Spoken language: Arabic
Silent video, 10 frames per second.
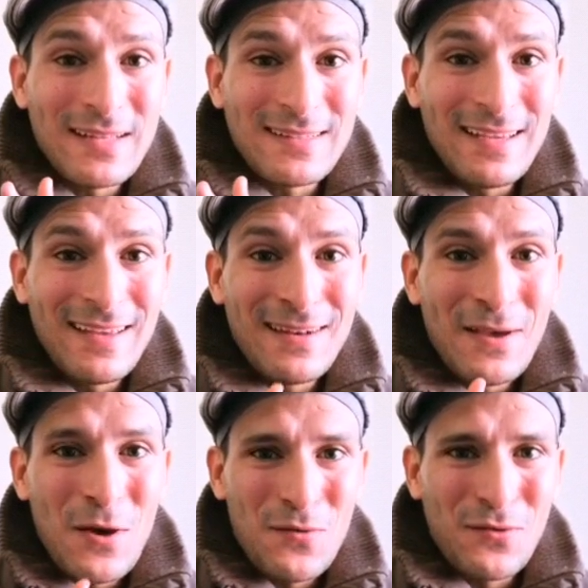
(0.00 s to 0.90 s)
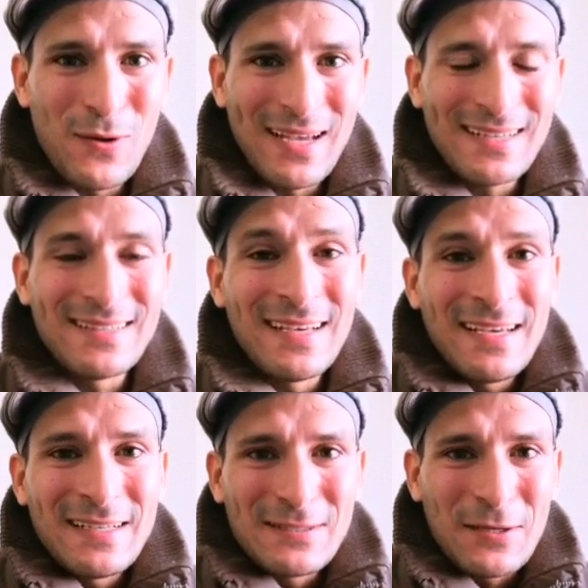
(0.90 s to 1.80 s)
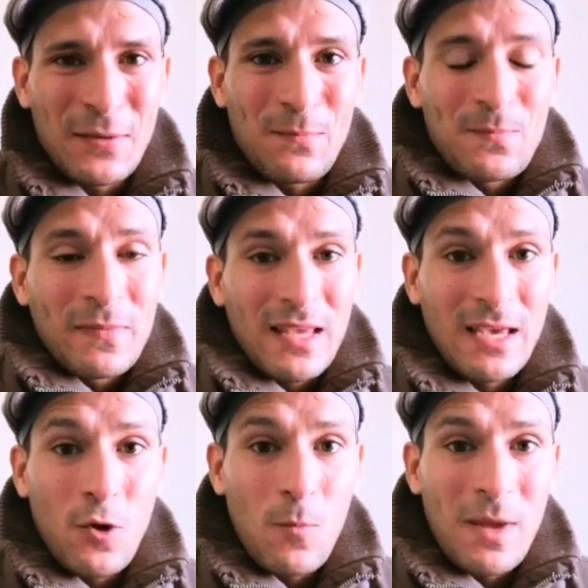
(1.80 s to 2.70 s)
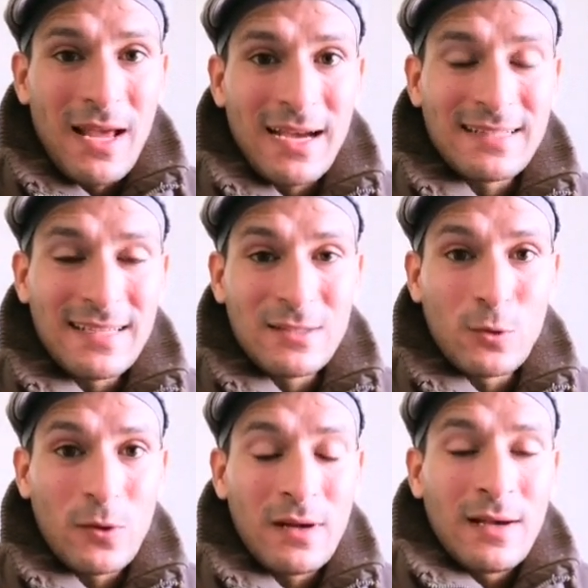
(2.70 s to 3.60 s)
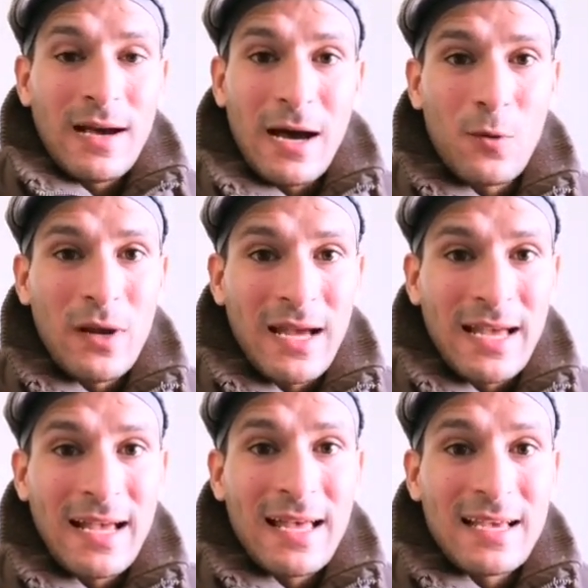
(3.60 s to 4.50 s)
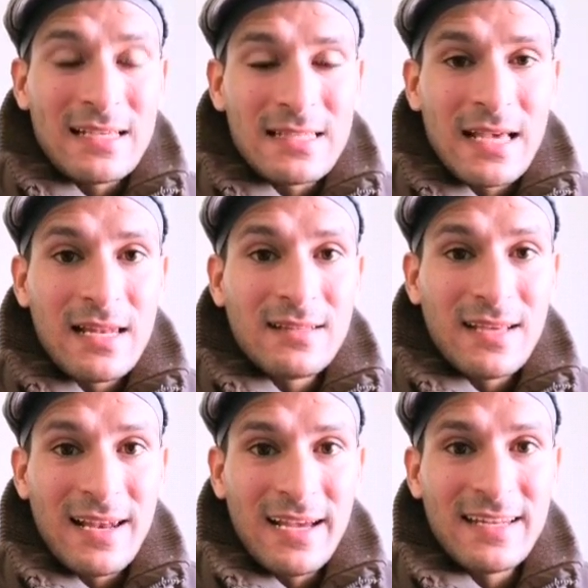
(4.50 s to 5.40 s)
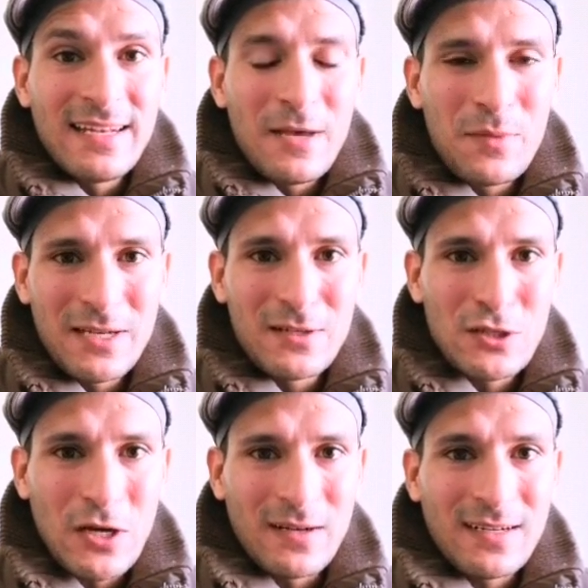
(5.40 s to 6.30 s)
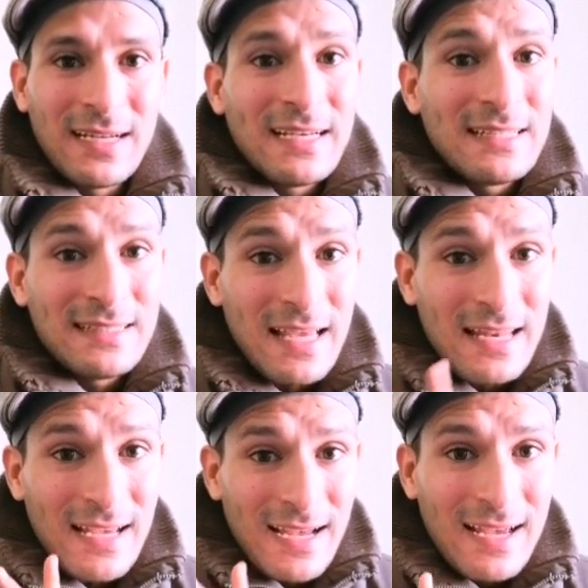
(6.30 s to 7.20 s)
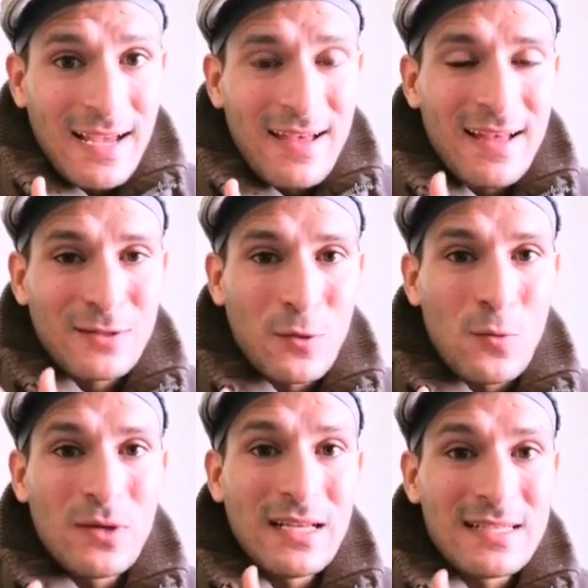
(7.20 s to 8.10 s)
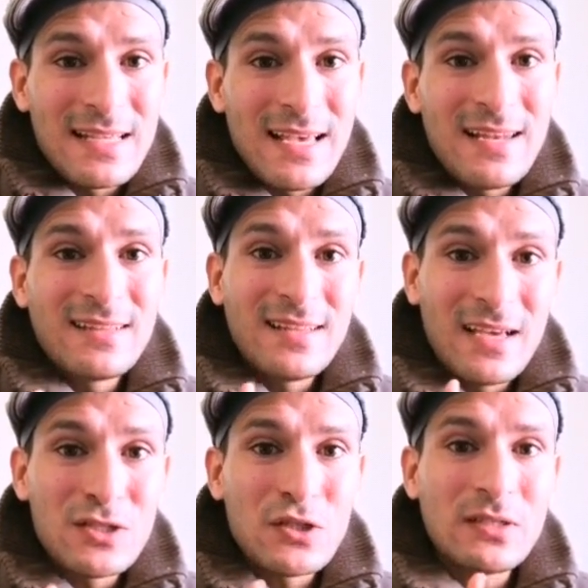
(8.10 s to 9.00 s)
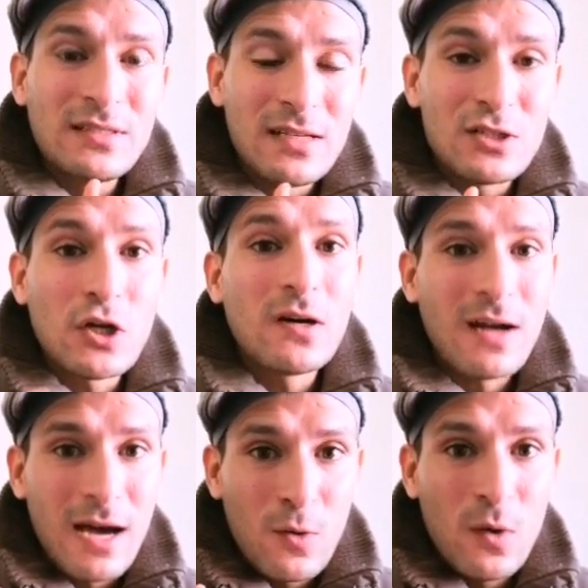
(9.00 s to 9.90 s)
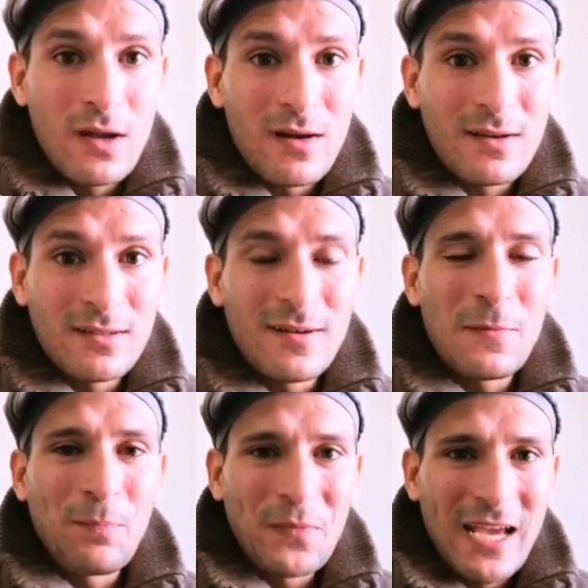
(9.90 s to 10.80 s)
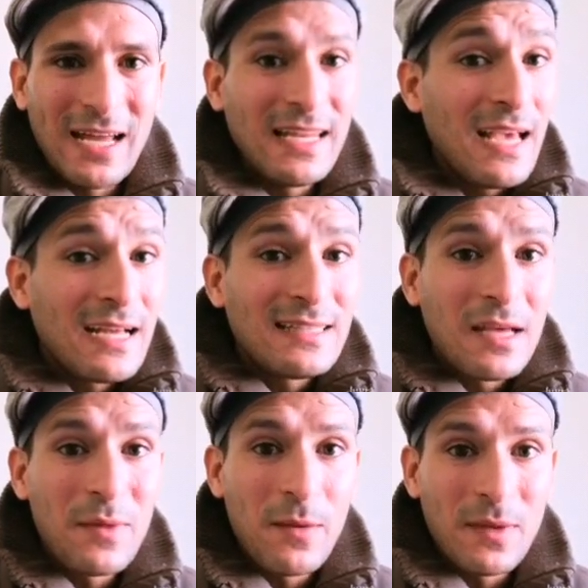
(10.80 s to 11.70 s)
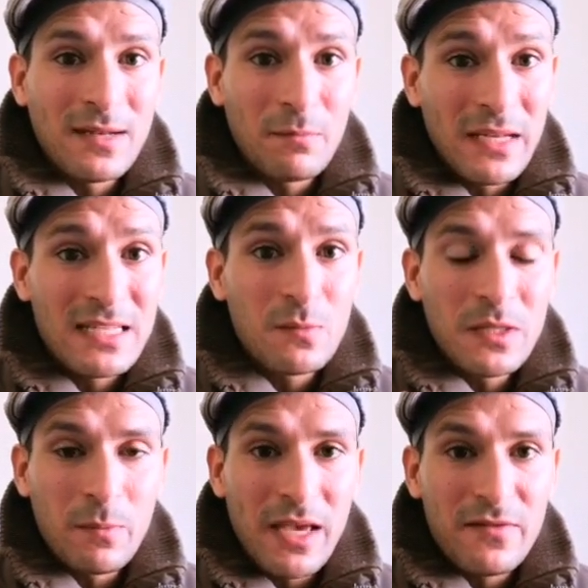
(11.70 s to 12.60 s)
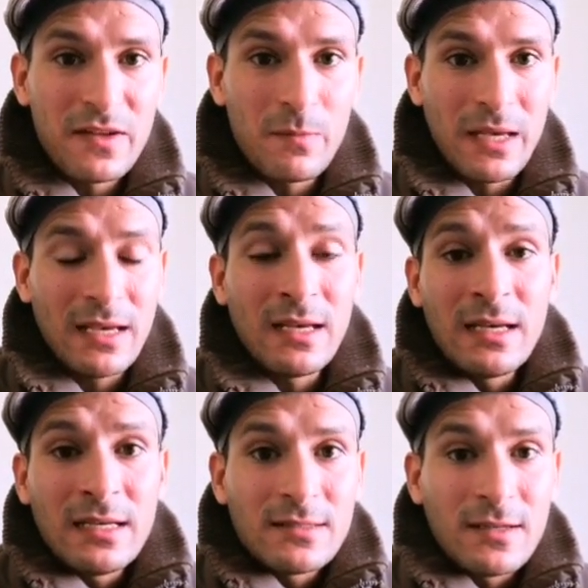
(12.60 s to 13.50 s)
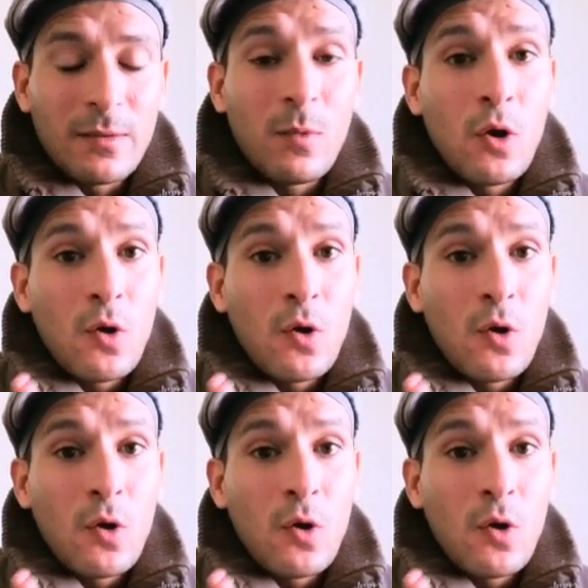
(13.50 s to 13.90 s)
اتنين في واحد طيب ايه هما الحاجتين دول اول حاجه ازاله الحنه من الشعر تاني حاجه هتكون ازاله قشره الشعر او القضاء عليها تماما بنسبه 100% طيب